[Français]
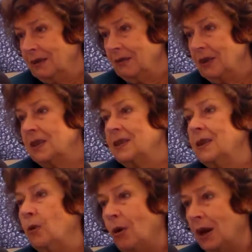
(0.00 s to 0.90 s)
avec ce qu'il
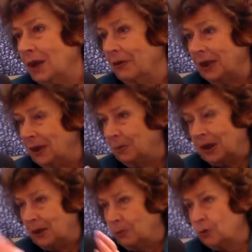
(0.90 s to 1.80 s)
croit être la vérité.
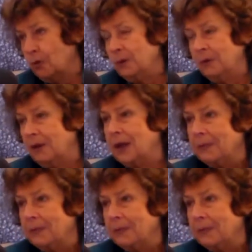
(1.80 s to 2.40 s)
Peut-être qu'il peut se tromper, il